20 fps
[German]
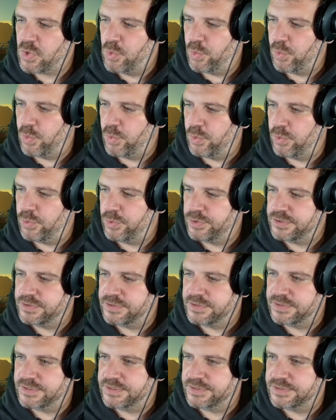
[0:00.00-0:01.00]

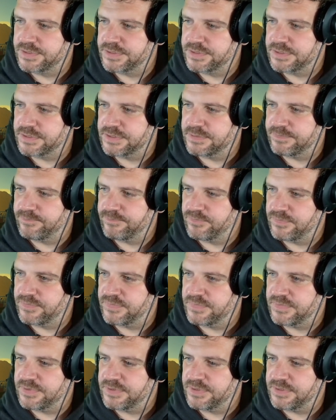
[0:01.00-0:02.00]
Und
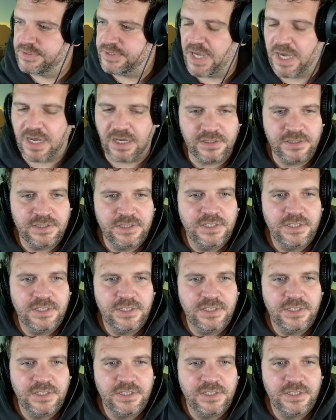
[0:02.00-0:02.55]
ja,